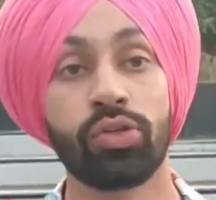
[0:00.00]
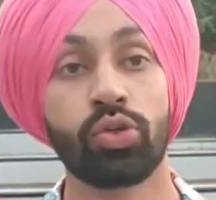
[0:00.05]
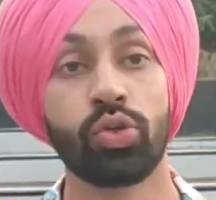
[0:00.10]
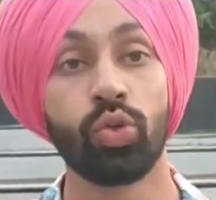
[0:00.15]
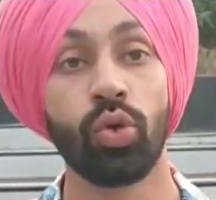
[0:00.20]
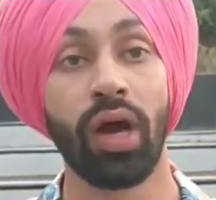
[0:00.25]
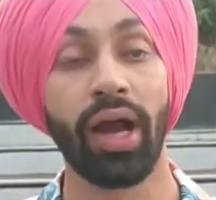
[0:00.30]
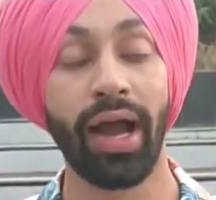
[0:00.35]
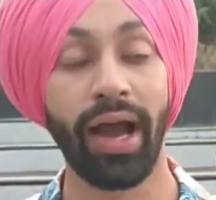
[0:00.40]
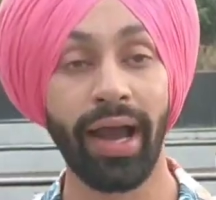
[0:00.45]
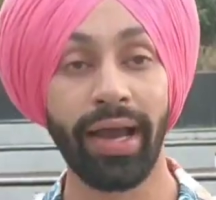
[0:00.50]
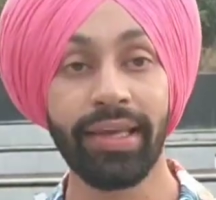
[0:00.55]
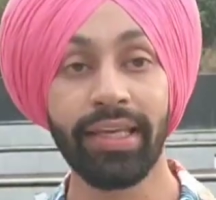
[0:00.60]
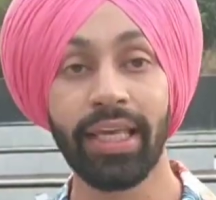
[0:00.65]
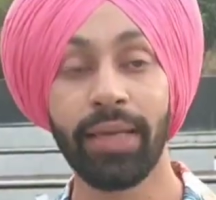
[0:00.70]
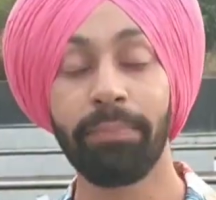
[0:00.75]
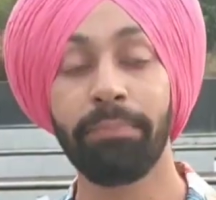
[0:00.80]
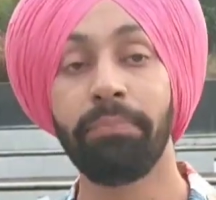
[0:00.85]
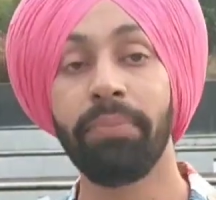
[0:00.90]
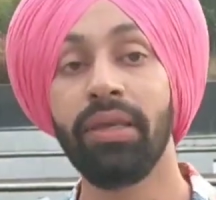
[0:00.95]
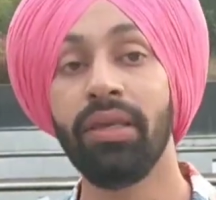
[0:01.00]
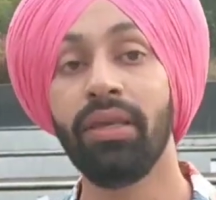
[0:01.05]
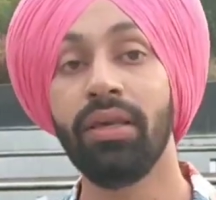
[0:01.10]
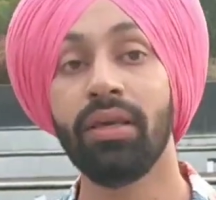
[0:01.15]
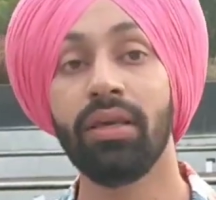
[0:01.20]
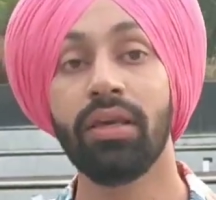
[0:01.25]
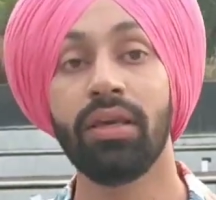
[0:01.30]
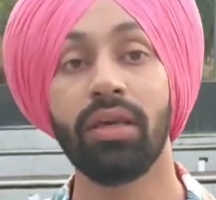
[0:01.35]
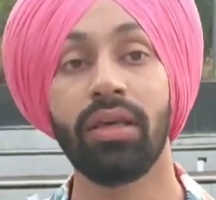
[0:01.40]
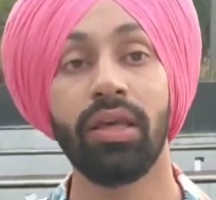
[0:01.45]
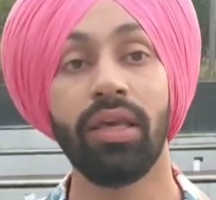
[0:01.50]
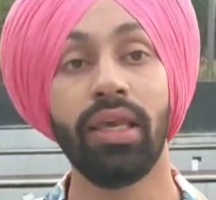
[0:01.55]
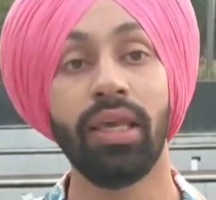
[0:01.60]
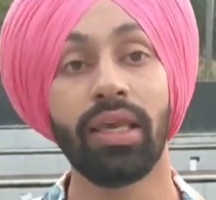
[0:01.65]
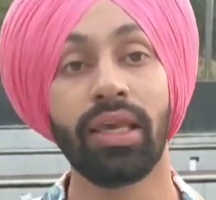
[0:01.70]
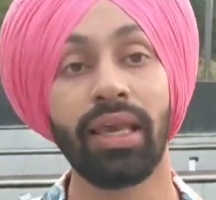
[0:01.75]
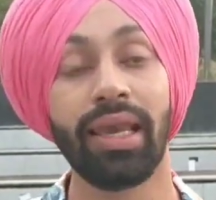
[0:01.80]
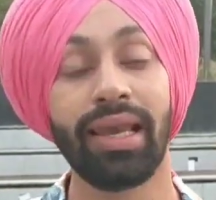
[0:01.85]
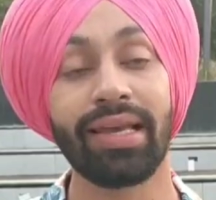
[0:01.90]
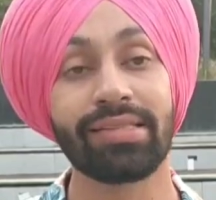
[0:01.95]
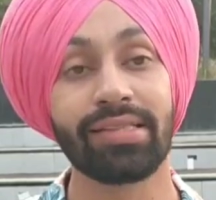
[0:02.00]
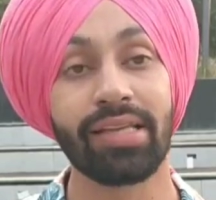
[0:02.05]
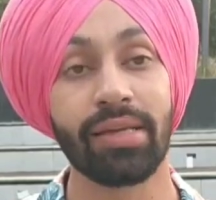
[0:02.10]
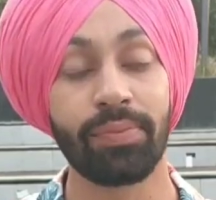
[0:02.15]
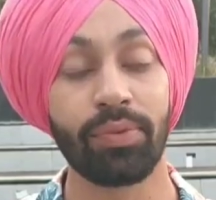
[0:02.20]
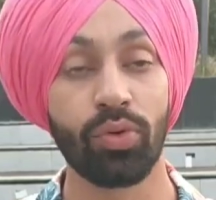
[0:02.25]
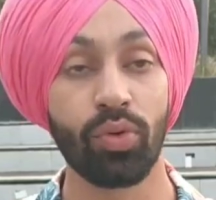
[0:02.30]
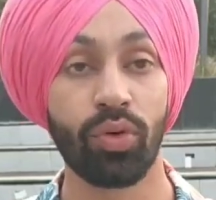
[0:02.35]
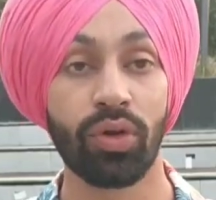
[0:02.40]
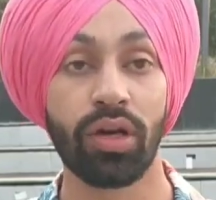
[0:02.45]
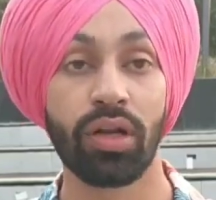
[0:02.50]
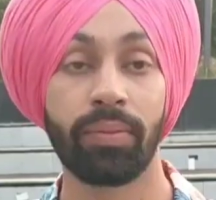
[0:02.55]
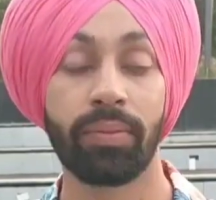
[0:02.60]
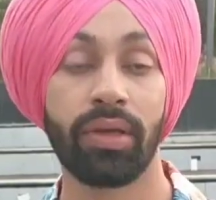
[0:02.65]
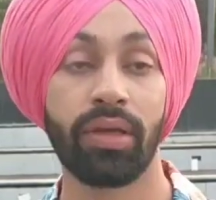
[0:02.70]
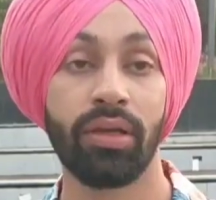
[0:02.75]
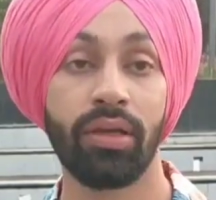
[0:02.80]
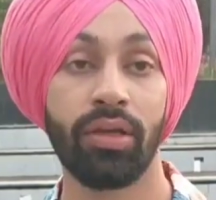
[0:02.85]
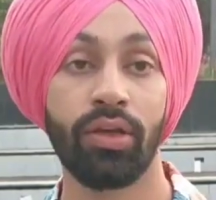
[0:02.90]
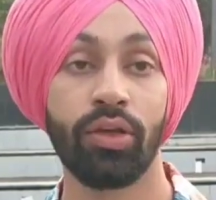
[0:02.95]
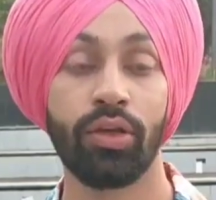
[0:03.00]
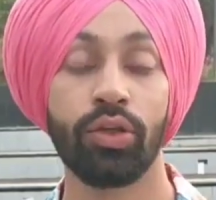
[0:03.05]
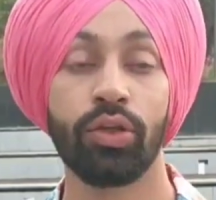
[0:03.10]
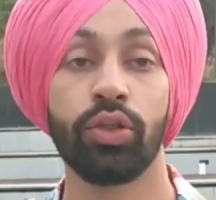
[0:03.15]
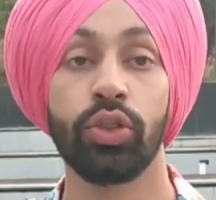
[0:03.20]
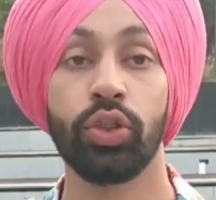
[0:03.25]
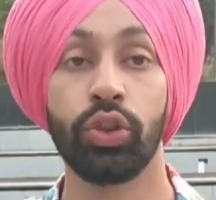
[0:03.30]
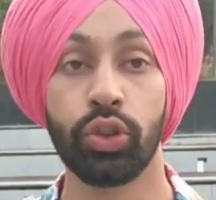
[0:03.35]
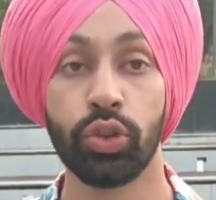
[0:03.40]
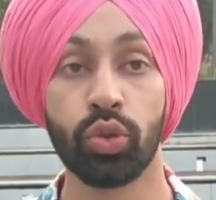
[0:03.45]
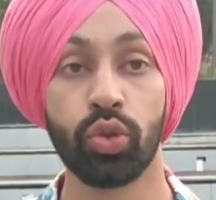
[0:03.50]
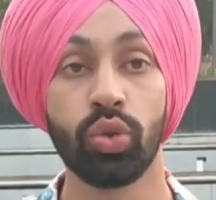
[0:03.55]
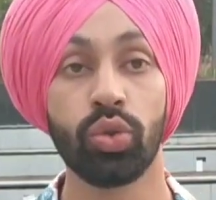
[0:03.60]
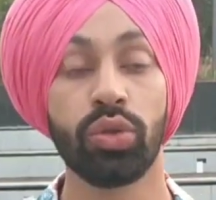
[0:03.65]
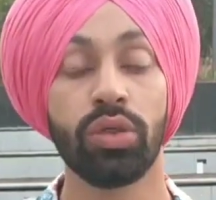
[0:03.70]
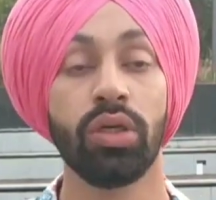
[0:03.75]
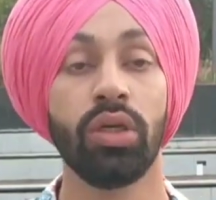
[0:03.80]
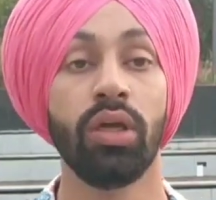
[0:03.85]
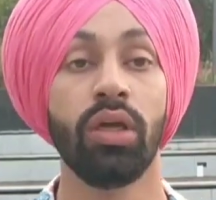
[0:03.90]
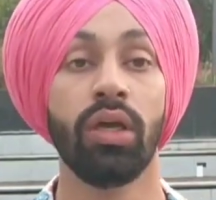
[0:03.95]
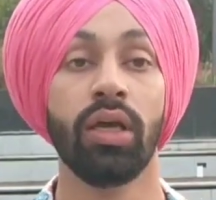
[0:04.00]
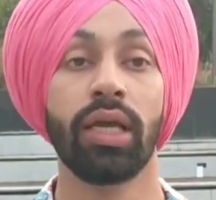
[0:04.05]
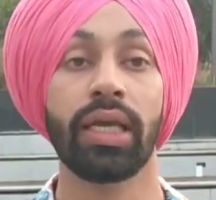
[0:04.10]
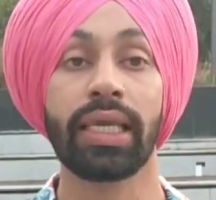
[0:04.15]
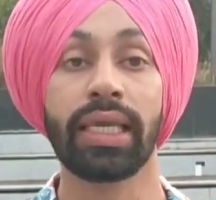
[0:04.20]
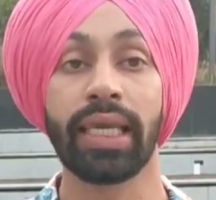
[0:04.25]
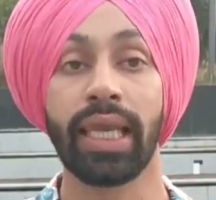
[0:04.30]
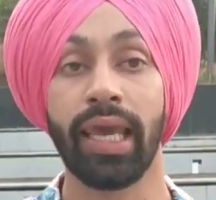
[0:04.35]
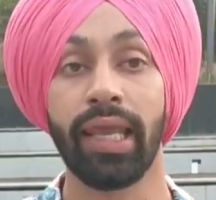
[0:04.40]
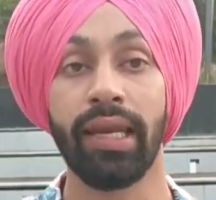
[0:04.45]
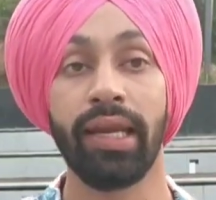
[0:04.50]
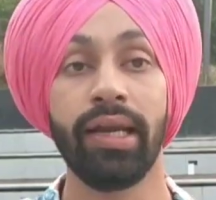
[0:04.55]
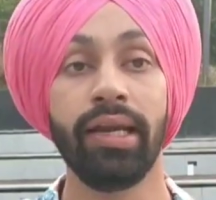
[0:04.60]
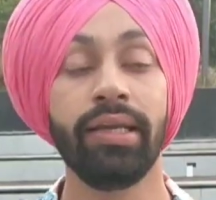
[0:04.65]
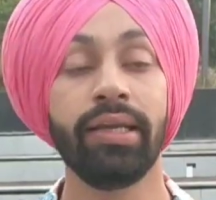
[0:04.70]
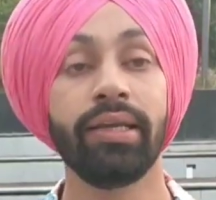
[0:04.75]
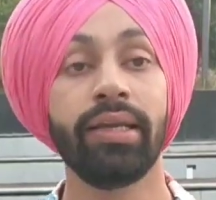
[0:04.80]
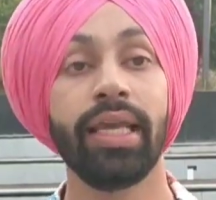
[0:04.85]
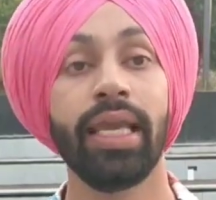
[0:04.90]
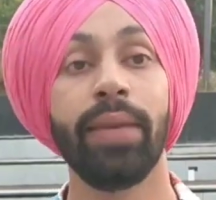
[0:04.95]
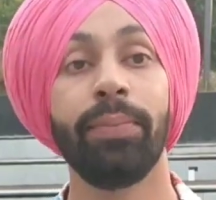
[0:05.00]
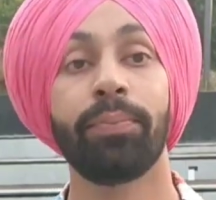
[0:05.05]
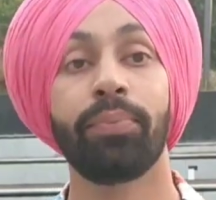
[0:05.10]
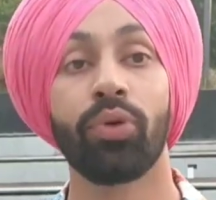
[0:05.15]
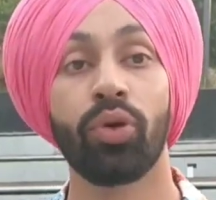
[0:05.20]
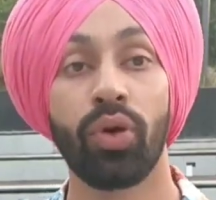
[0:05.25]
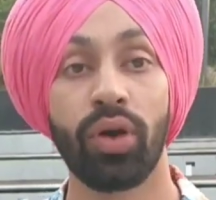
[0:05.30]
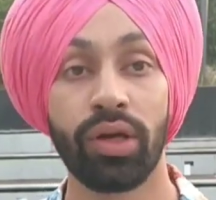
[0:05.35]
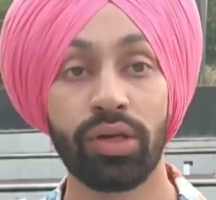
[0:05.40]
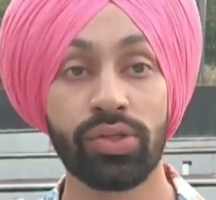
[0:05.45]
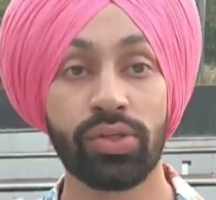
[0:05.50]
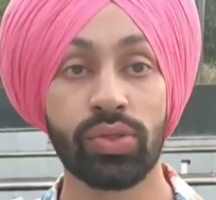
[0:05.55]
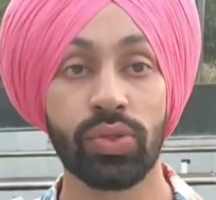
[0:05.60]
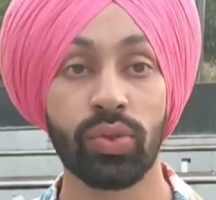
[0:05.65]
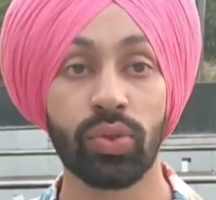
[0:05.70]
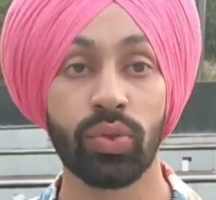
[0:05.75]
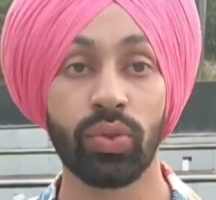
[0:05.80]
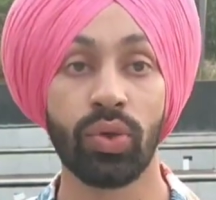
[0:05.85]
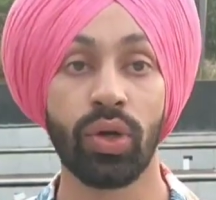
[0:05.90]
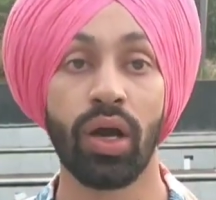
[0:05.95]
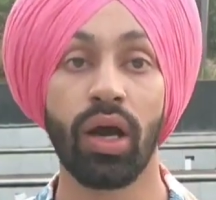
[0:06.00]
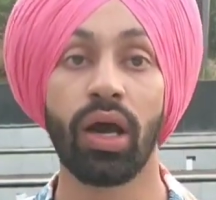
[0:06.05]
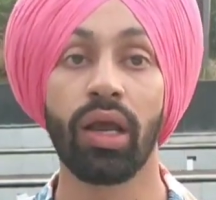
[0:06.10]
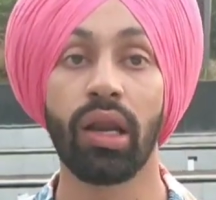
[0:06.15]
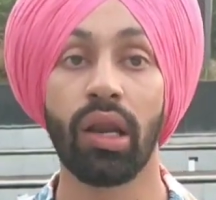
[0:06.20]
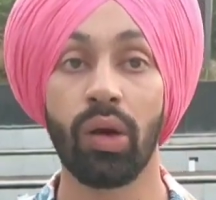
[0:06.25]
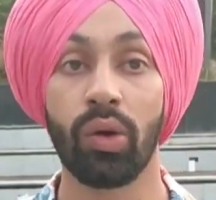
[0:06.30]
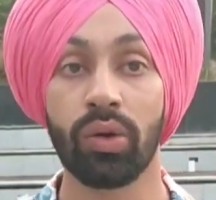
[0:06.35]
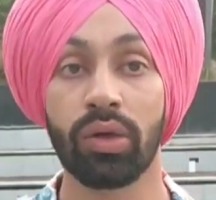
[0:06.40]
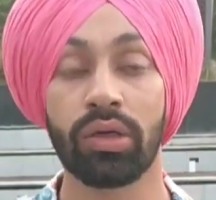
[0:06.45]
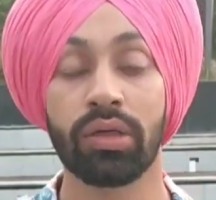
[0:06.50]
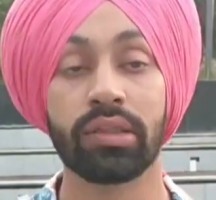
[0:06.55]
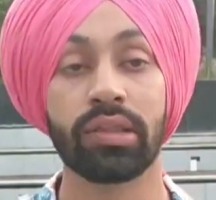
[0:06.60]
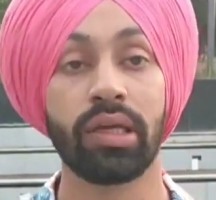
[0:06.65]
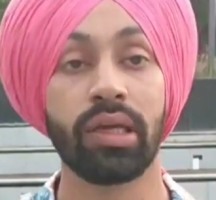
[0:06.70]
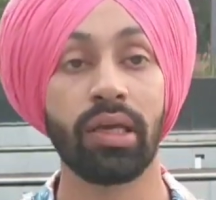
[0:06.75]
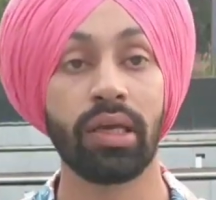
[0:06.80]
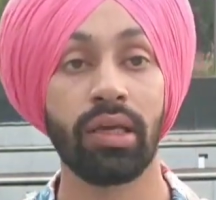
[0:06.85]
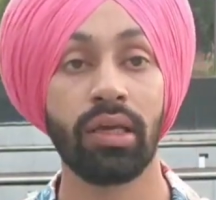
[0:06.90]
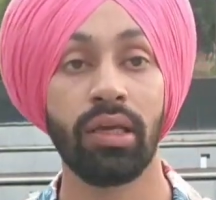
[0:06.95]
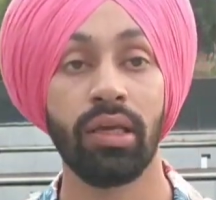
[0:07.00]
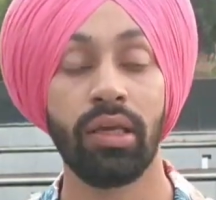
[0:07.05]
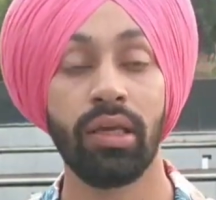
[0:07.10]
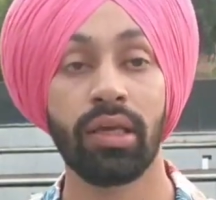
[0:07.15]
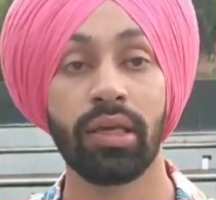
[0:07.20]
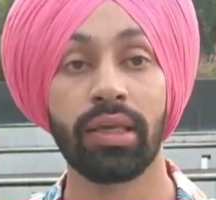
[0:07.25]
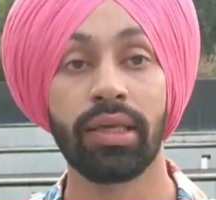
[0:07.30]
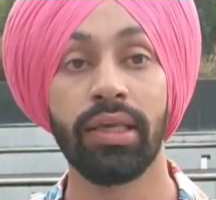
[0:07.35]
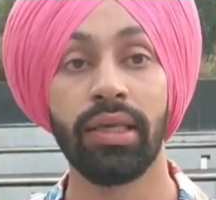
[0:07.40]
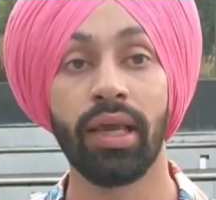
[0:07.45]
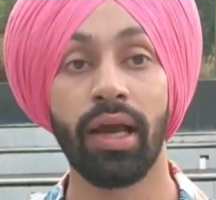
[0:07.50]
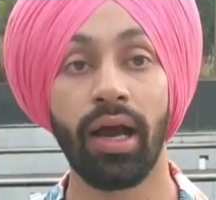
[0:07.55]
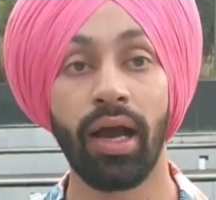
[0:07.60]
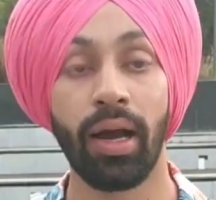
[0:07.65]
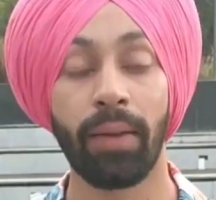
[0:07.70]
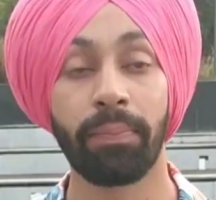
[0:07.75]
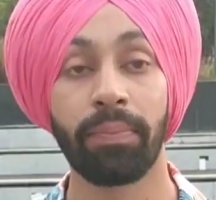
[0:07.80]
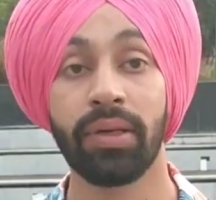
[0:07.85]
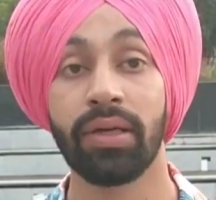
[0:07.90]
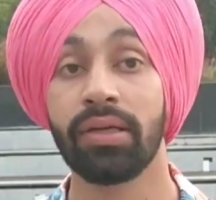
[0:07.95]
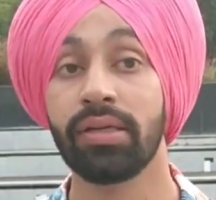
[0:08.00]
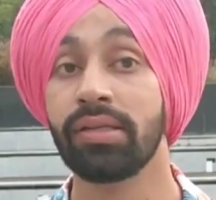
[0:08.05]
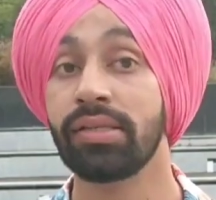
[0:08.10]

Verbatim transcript: सो आईएमपी एक ऐसा प्रोग्राम है जो कैनेडियन एम्प्लॉयर्स को अलाउ करता है कि आप